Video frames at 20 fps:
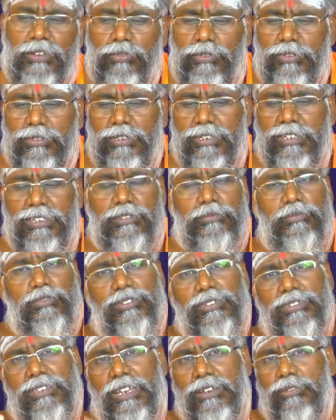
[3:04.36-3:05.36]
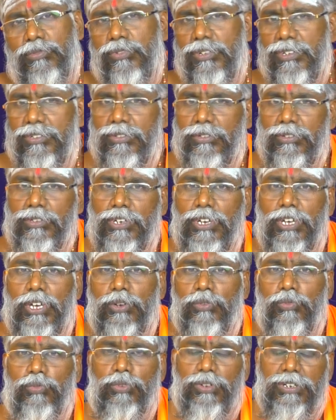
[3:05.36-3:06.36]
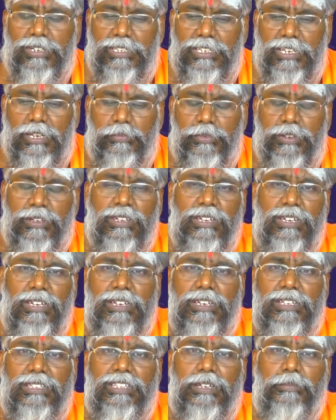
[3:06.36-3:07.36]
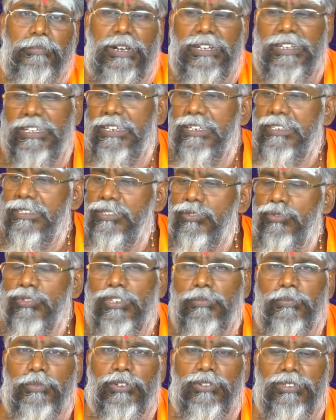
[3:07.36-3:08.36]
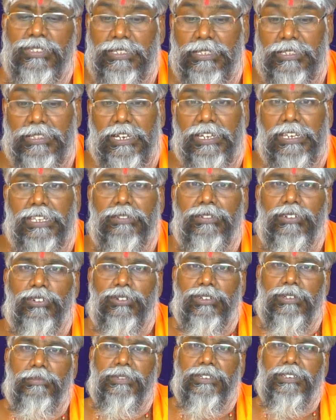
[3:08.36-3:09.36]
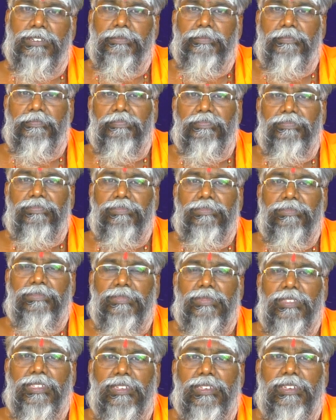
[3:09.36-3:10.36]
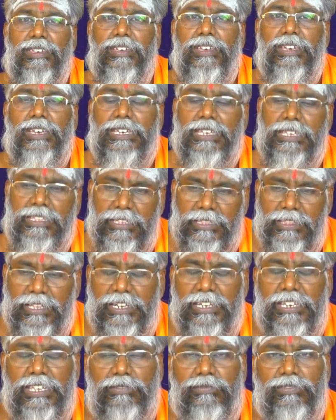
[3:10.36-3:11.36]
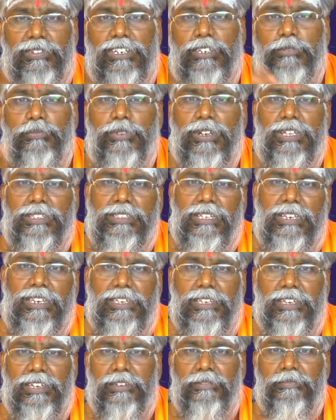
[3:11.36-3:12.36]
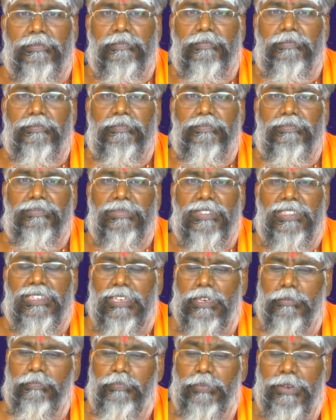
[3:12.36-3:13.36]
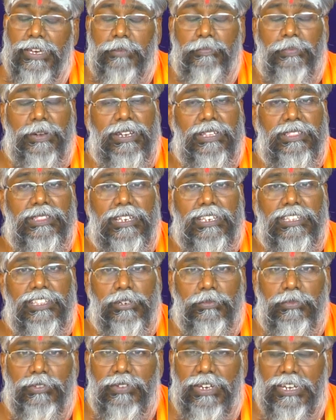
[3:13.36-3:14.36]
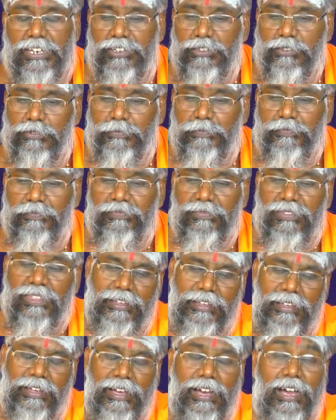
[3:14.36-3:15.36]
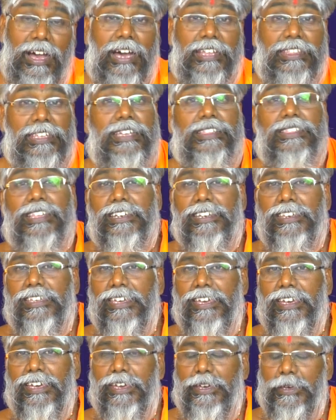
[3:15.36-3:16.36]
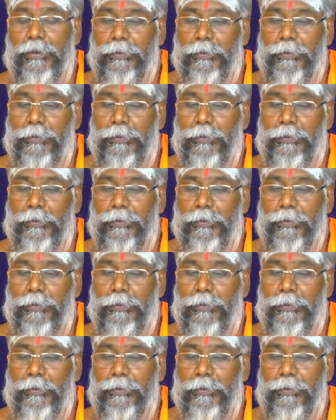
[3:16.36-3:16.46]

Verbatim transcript: ஒரு ரெண்டு மூணு நாள் ஊறட்டும் ஊறினதுக்கப்புறம் இந்த பட்டையை எடுத்து தூக்கி போட்டுட்டு இந்த தண்ணியை வேணும் நமக்கு இந்த தண்ணியை வீடு புறம் தெளிங்க எப்பேற்பட்ட தரித்திரமும் விளையிடும் அதே தண்ணியை